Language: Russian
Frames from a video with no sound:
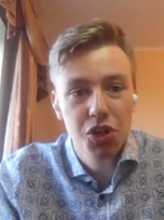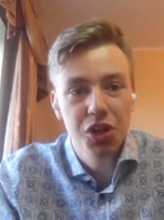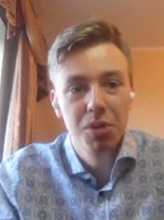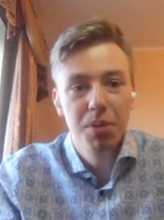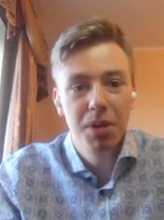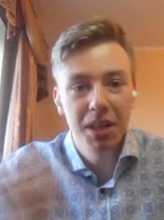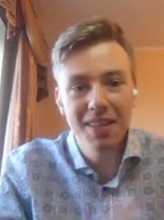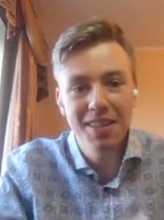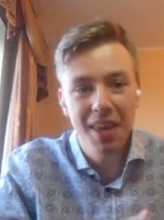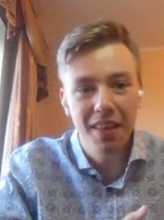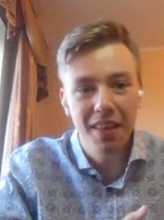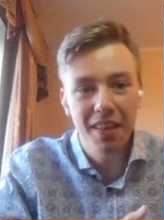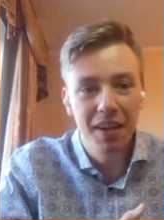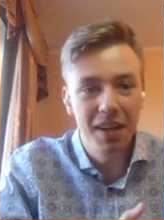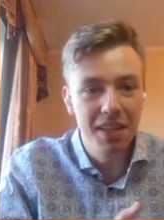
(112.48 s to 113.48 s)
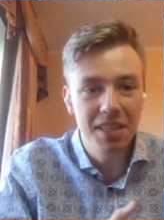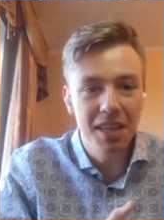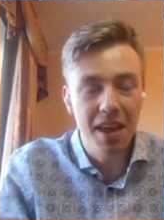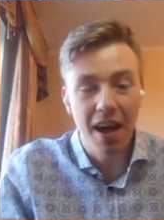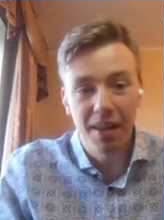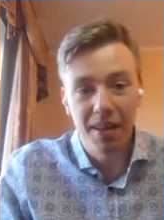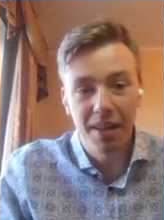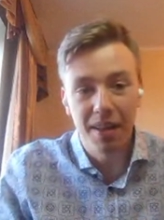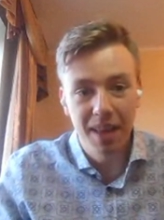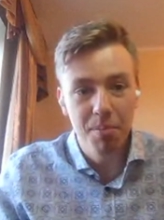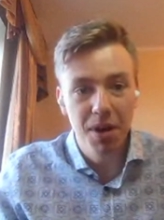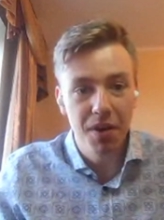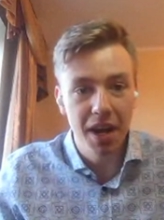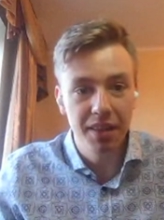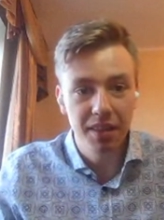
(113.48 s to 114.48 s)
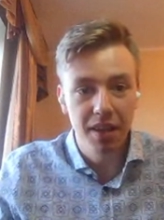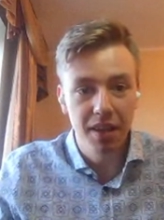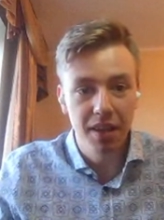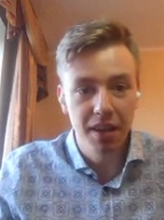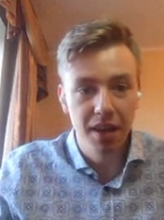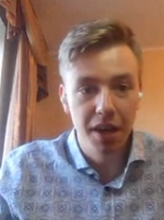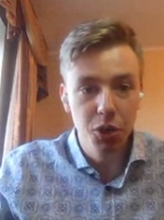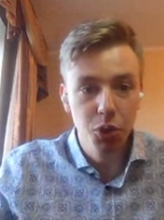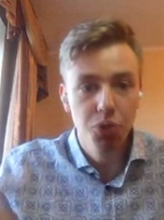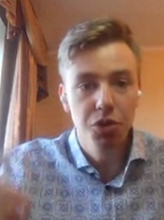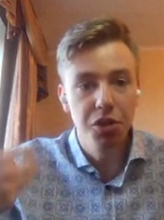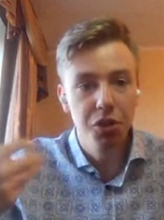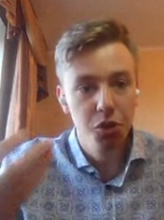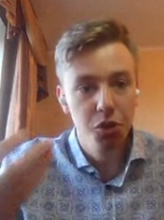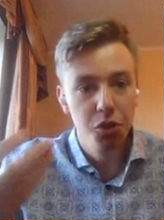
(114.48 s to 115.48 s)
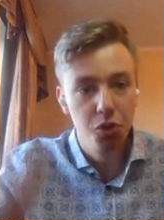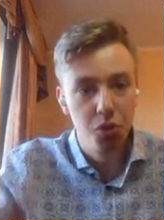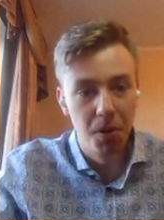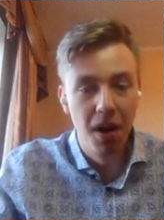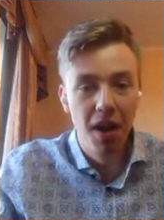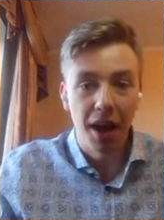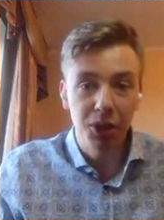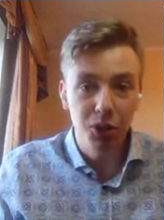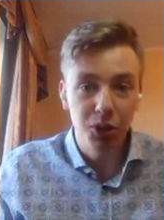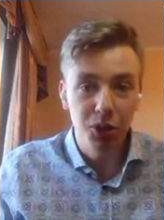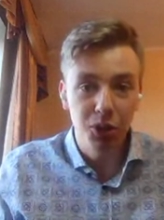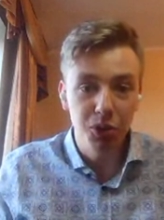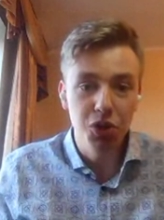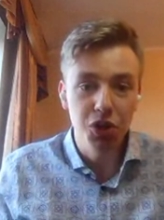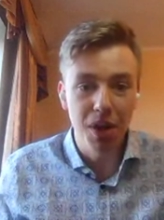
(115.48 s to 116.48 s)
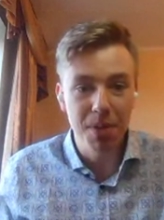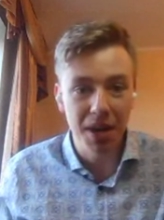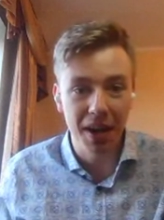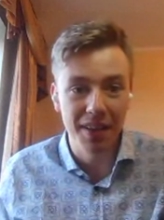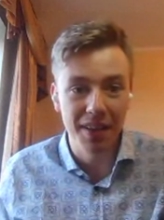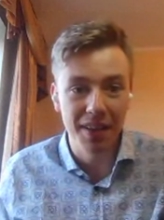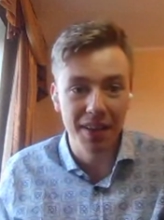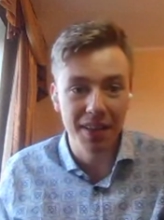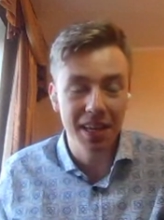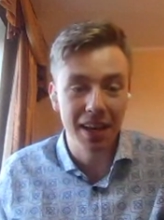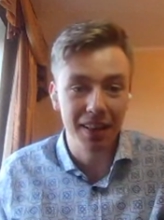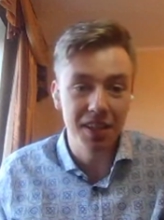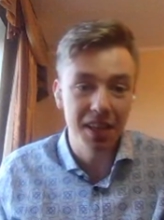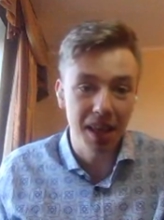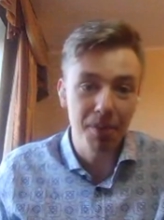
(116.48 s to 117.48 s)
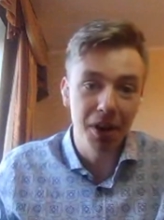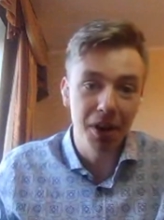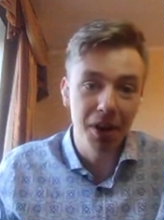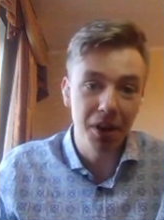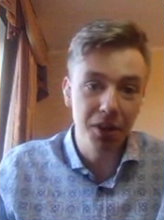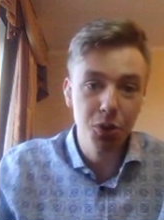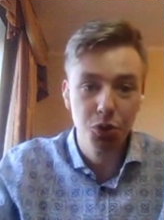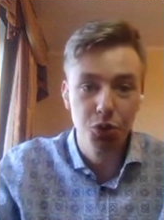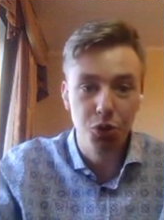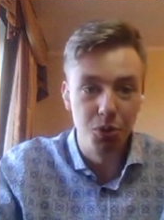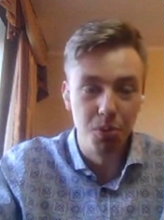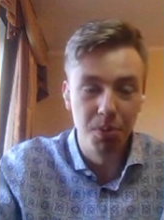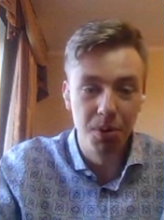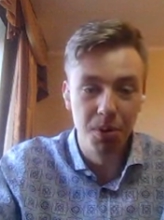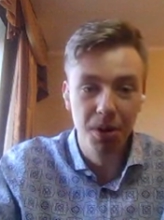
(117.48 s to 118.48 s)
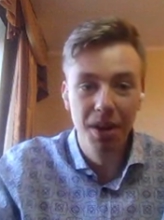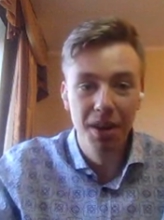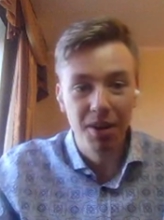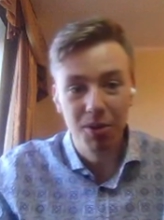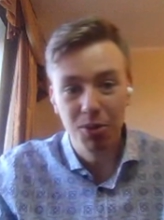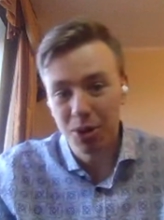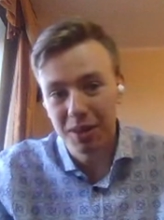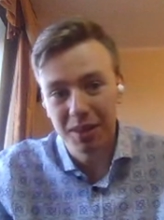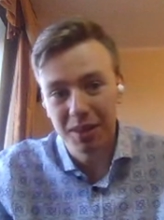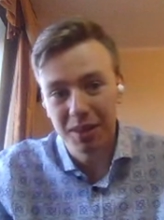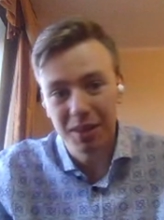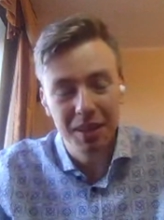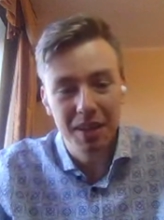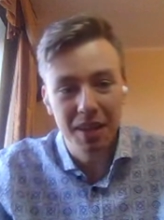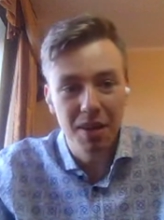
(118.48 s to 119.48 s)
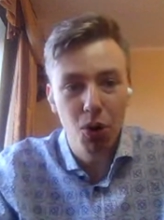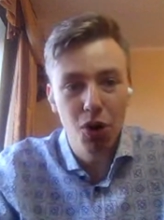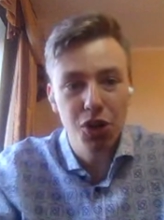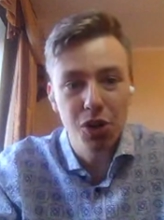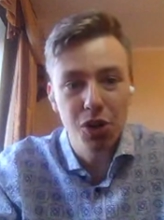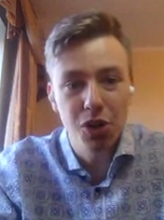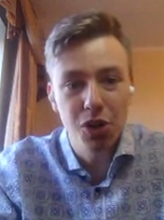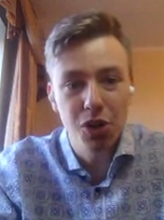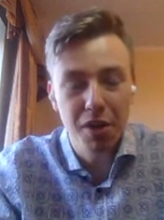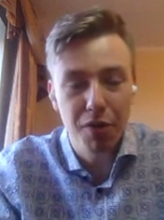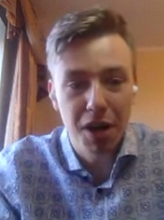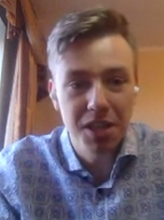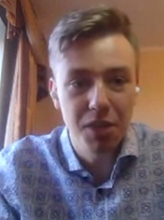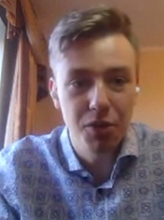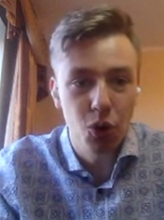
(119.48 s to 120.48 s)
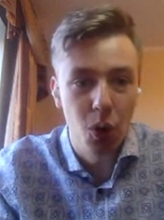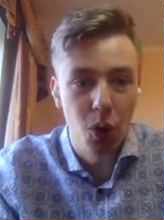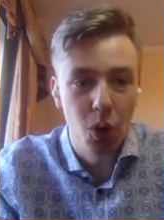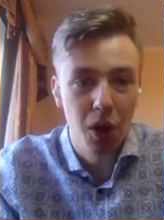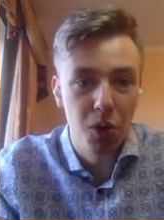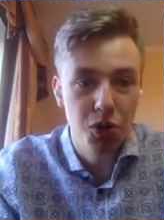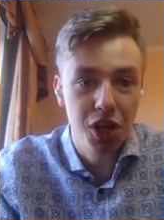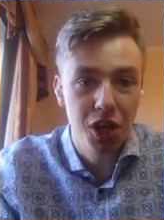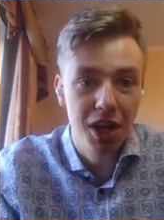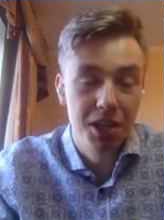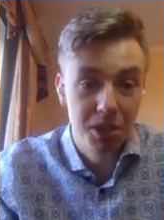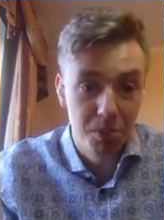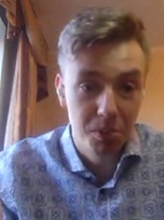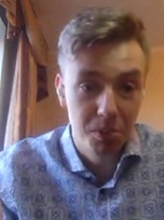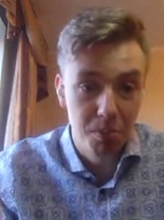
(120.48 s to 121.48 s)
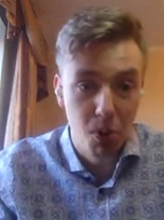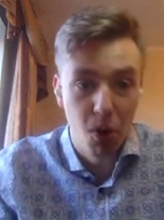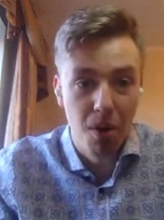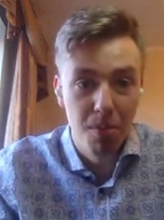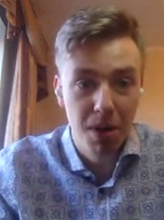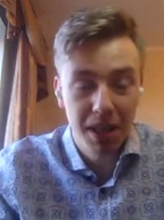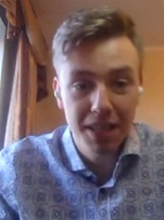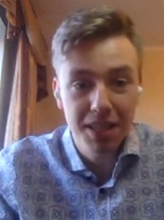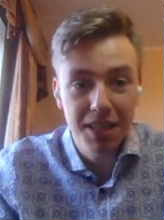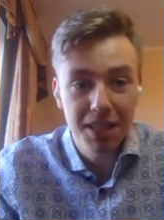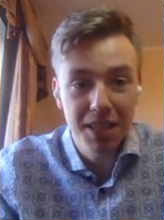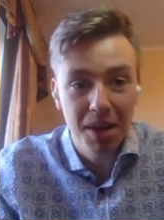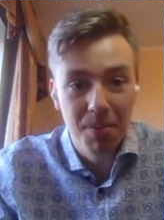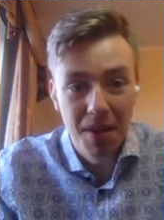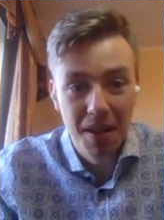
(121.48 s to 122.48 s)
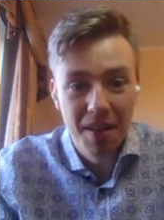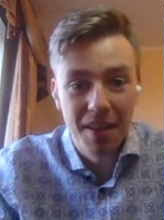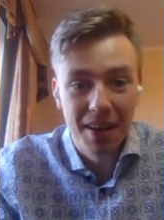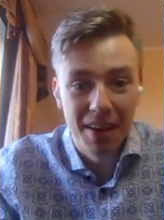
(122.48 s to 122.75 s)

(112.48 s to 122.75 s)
учил британский английский, а там говорят э, YouTube, а кто-то учил американский английский, а там говорят YouTube. Вот э, больше людей в России в школах учили по британским